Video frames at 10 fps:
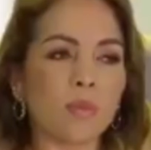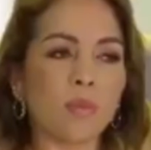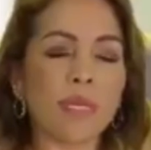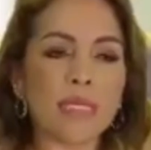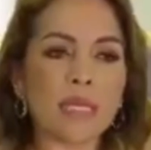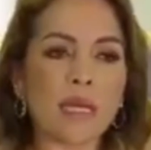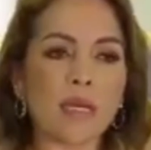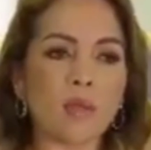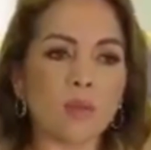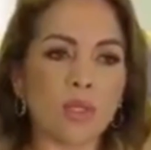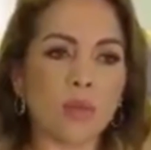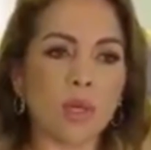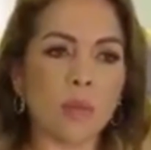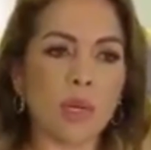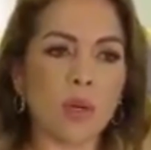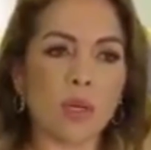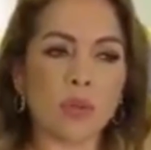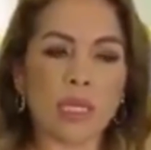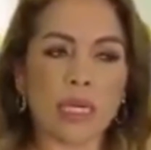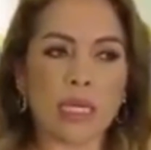un mensaje de un músico de Paola
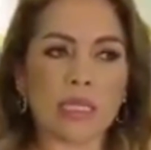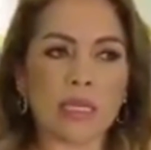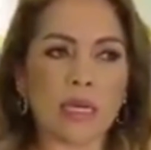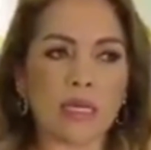donde le decía